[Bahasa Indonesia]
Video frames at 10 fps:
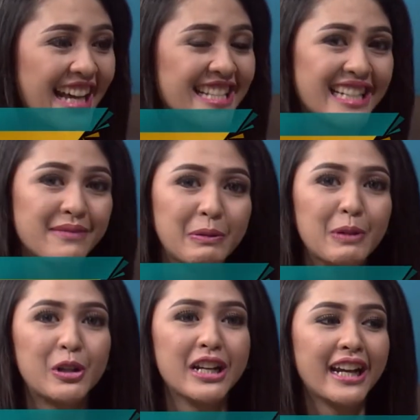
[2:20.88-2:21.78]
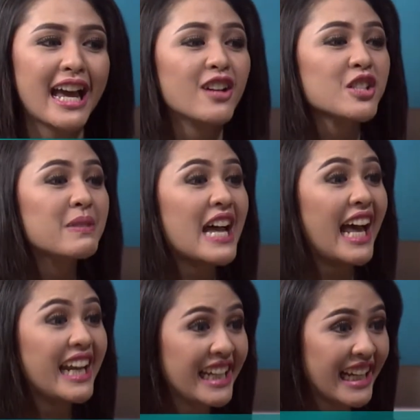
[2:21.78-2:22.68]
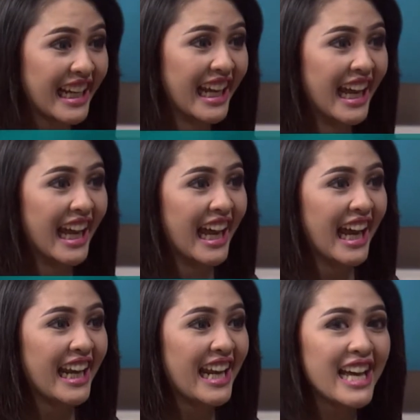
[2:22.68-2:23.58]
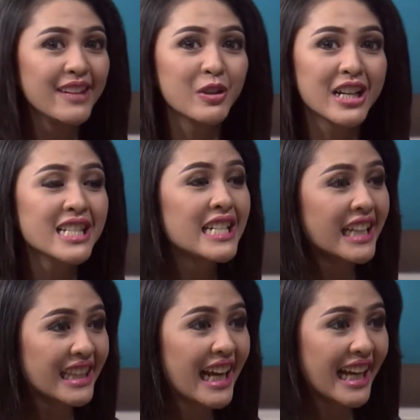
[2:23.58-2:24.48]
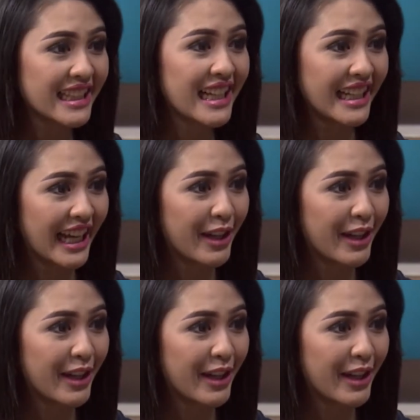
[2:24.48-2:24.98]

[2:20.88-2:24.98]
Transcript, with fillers: jadi memang modalnya harus berani uh -uh. dan mungkin berani. sedikit nekat kali ya